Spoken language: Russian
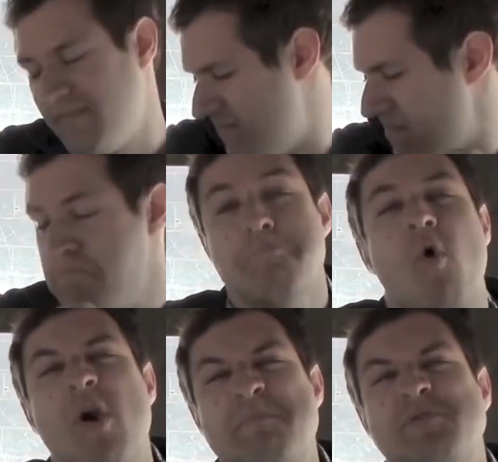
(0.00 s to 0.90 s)
еще
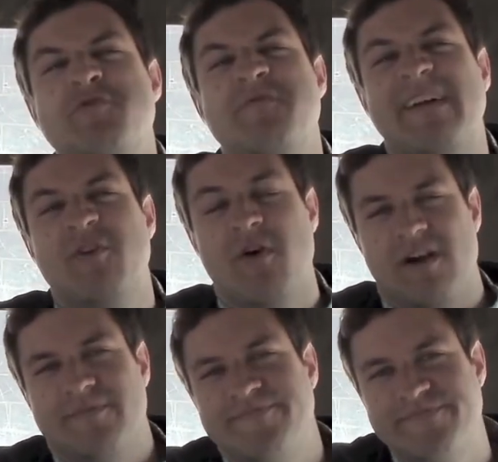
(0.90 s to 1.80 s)
больше синего
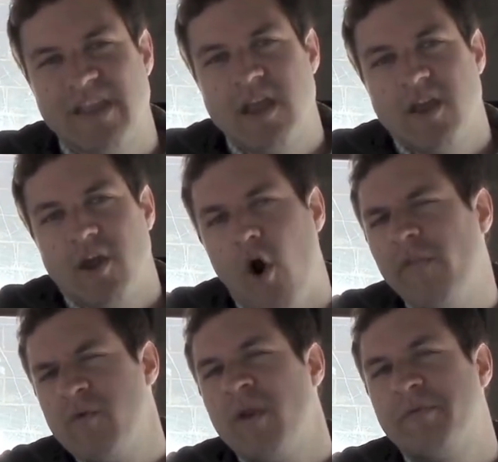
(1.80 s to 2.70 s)
велюра.
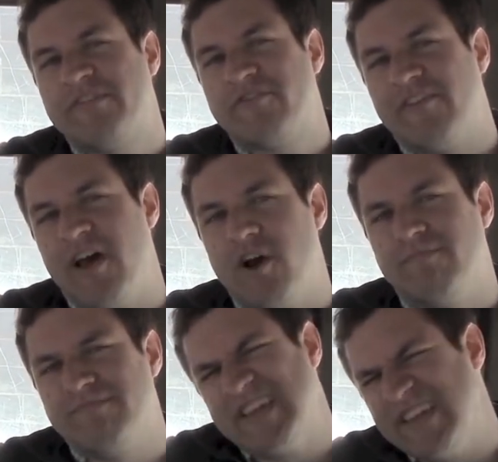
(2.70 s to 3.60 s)
И только одно
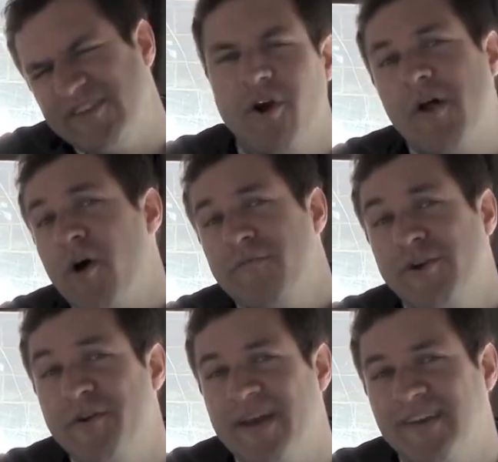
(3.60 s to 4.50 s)
положение, ничего
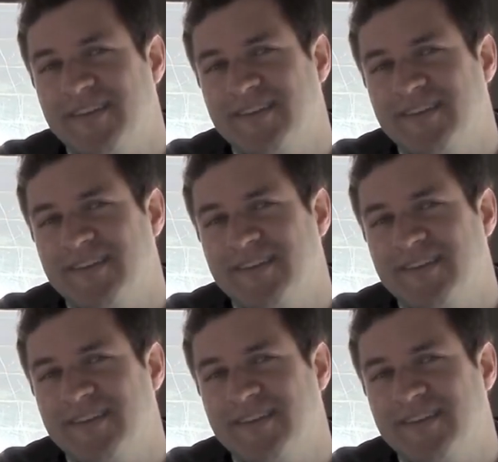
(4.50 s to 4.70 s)
лишнего.